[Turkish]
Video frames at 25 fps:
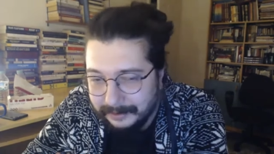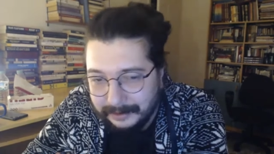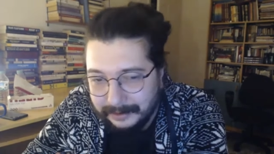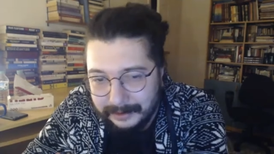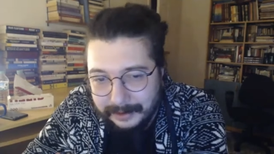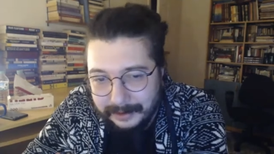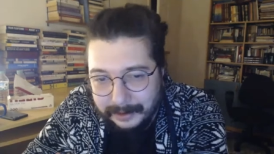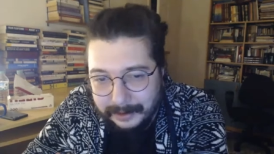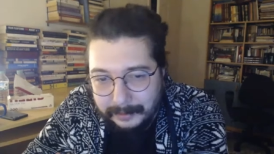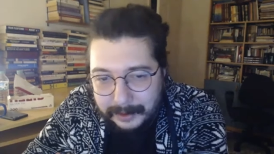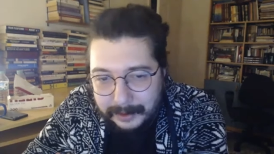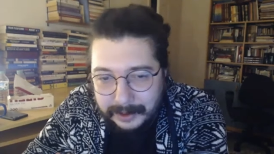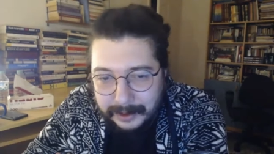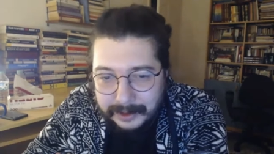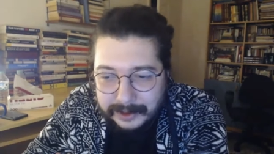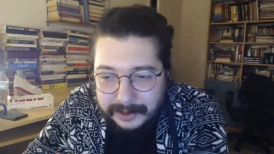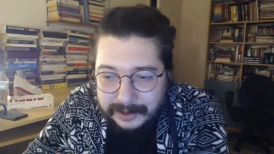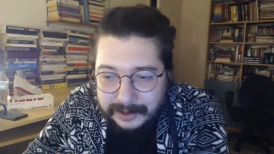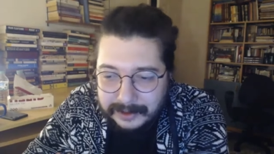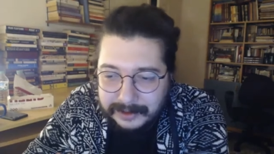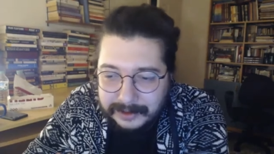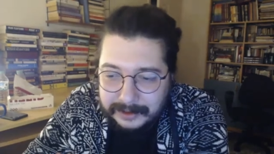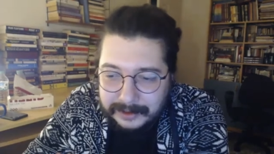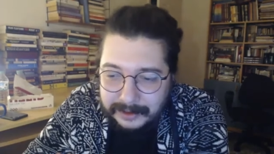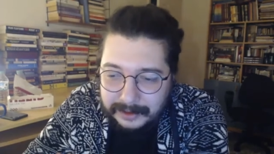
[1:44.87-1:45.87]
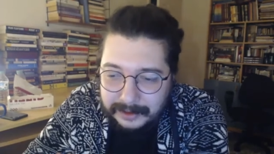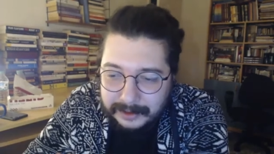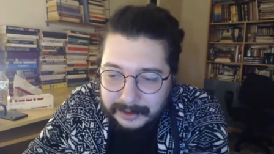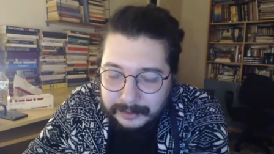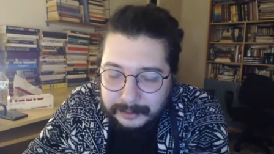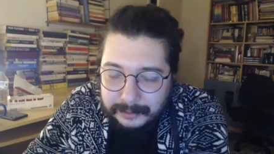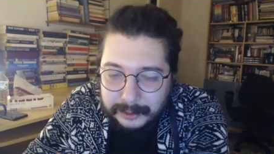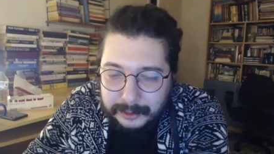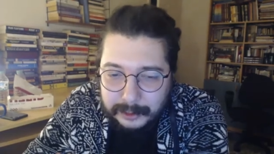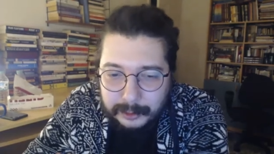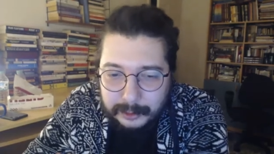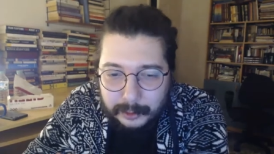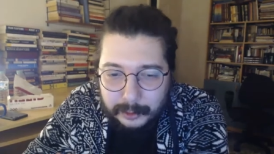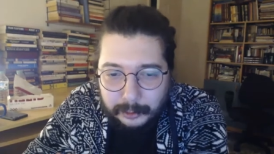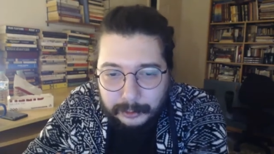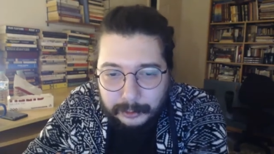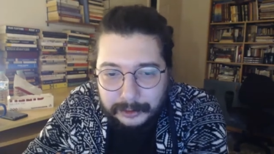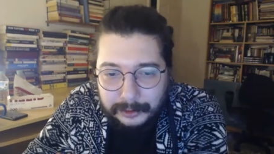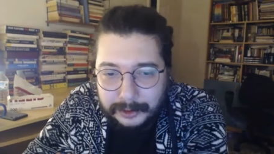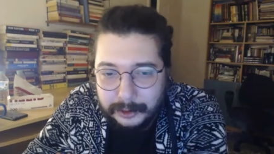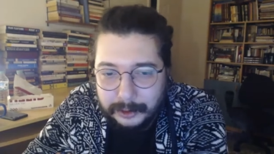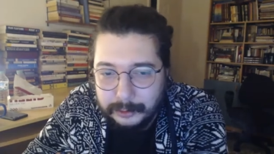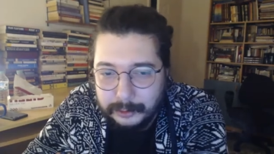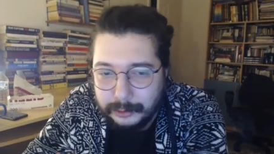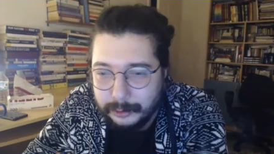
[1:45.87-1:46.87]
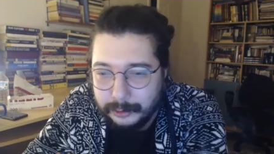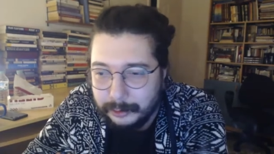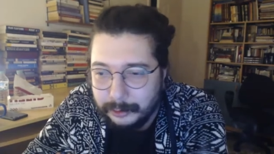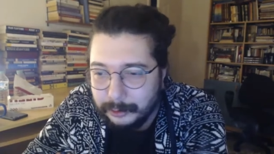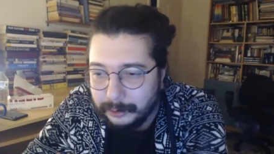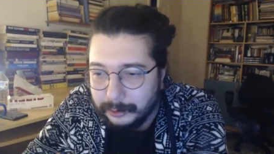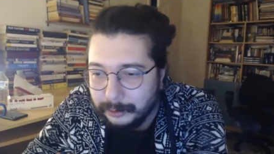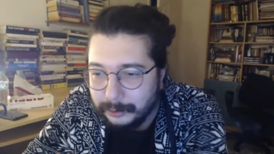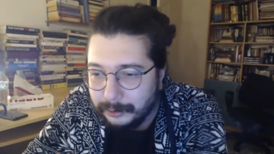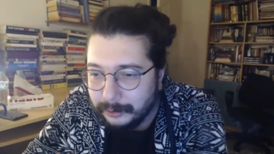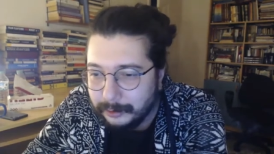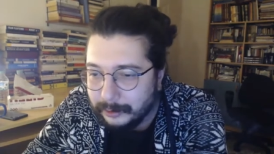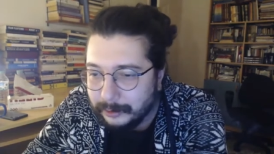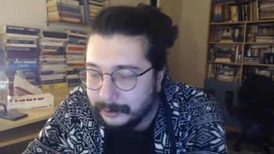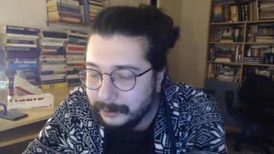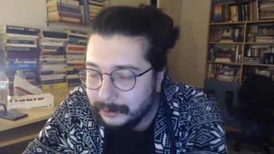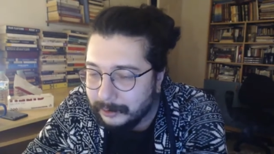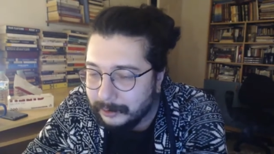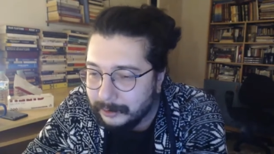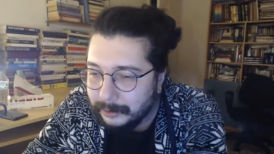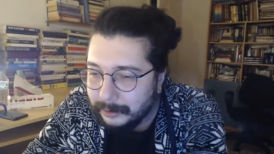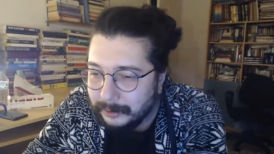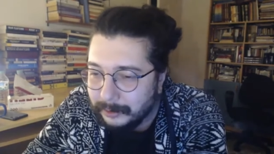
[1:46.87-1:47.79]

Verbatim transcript: Ya bak Hristiyanımız yok diye üzülüyorduk.